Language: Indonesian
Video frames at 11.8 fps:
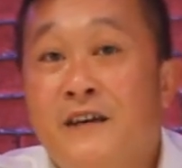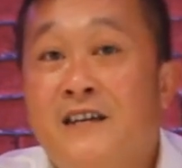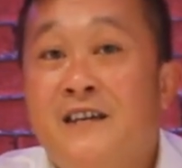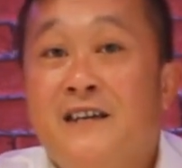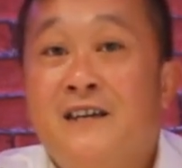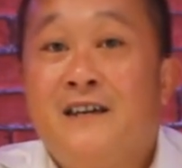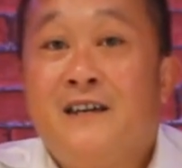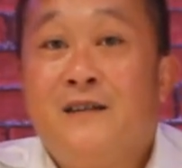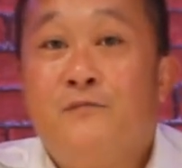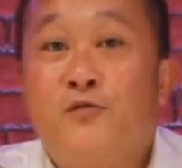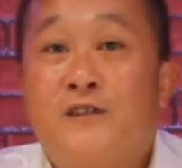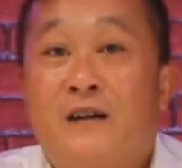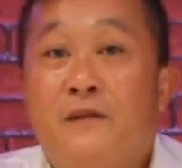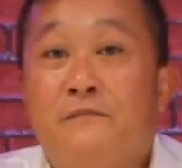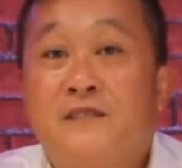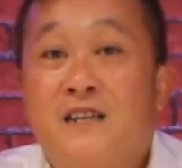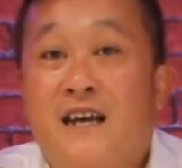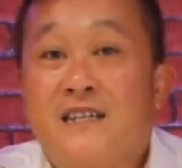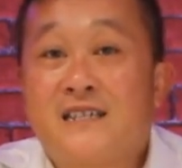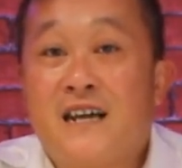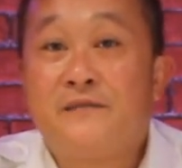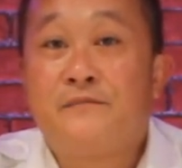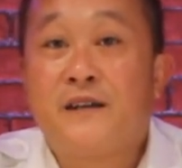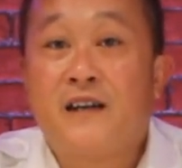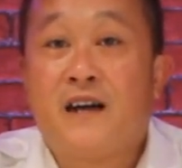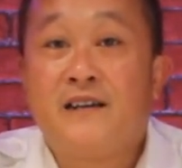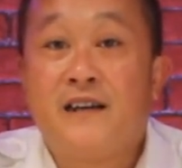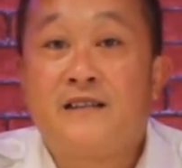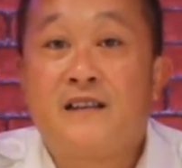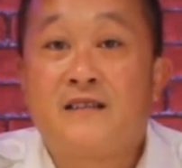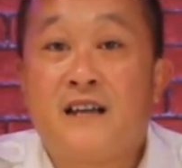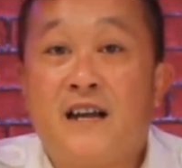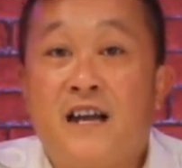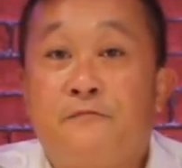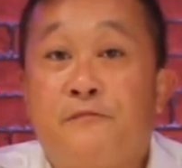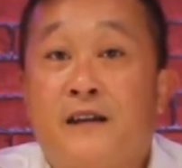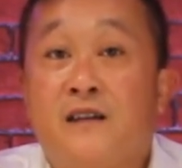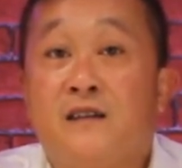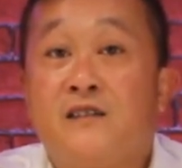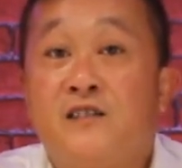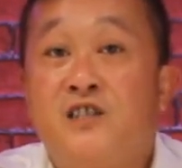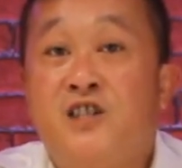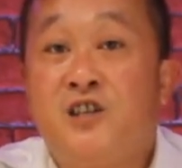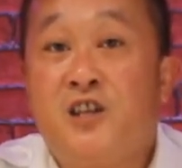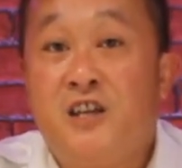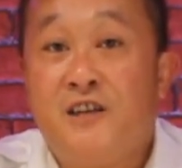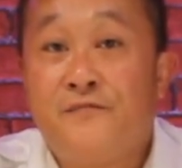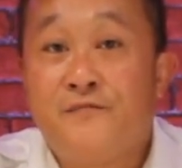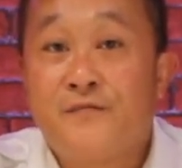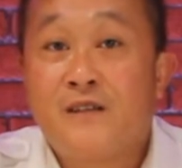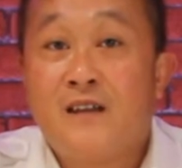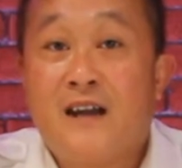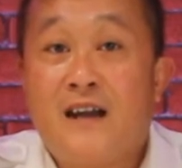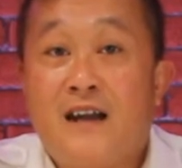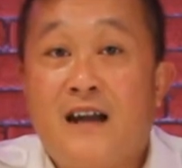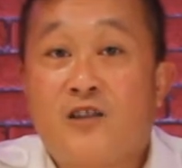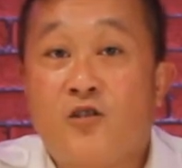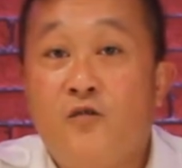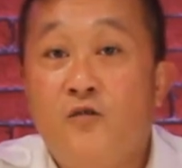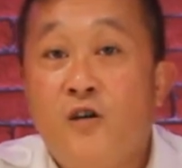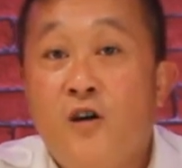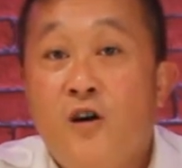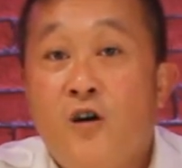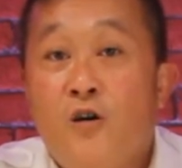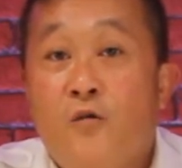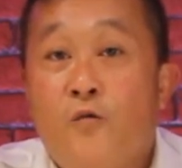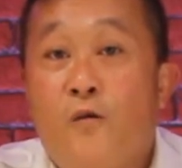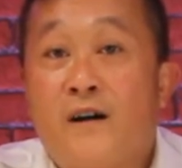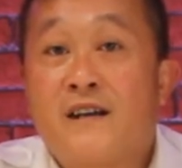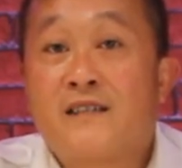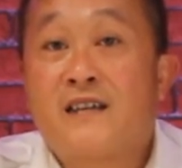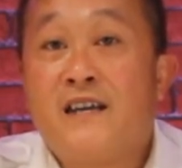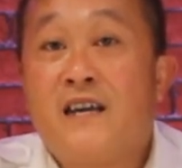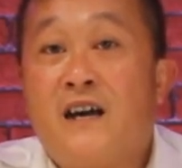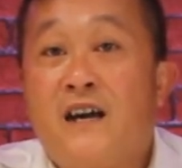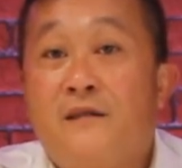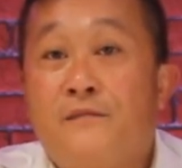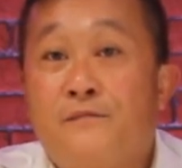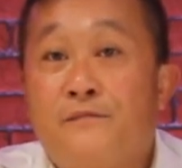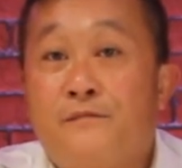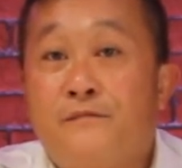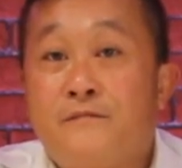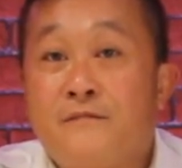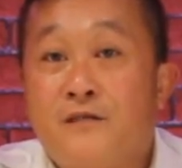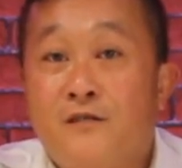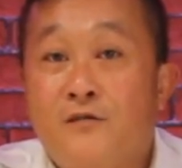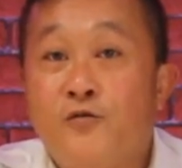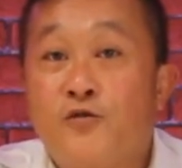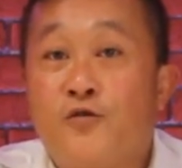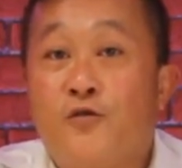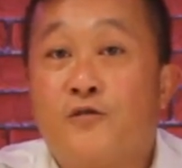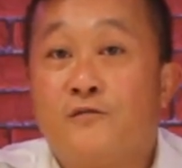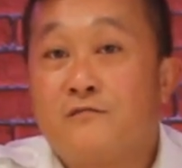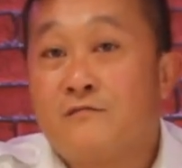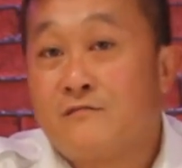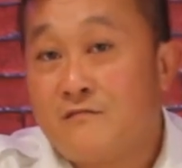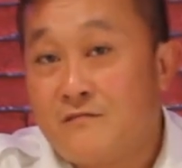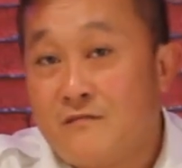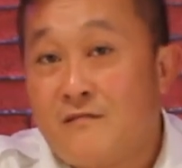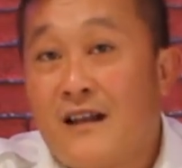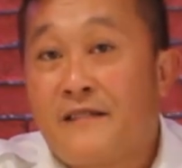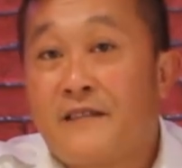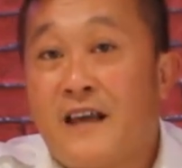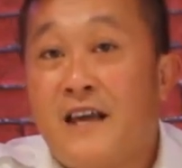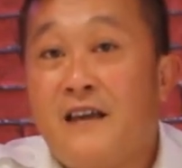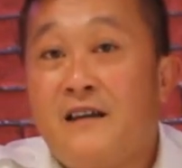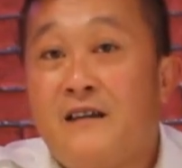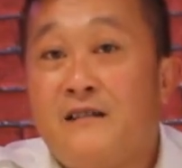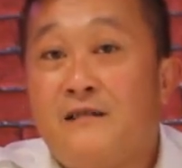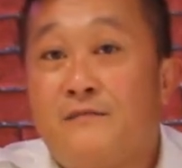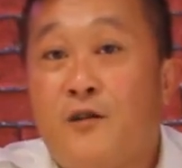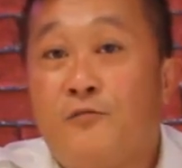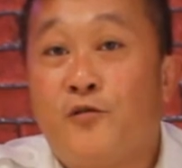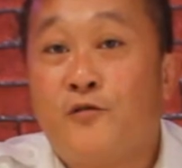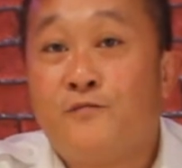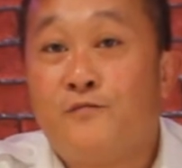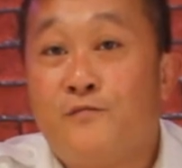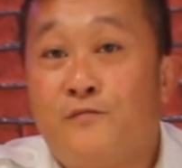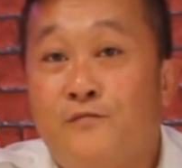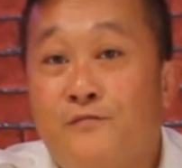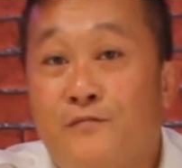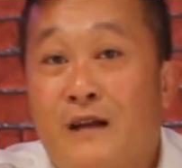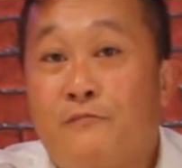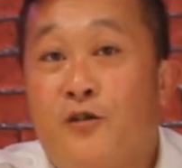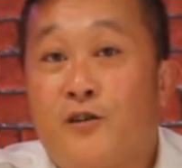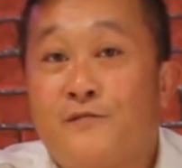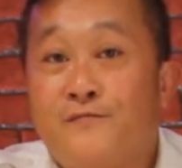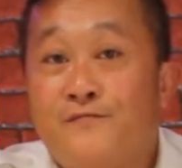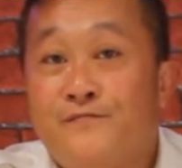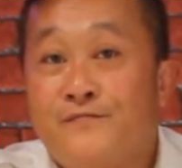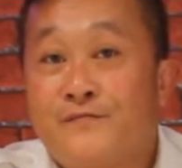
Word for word: lebih mudah menjelaskan pada Anda tentang efek CCT atau warna cahaya untuk lantai maupun perabot.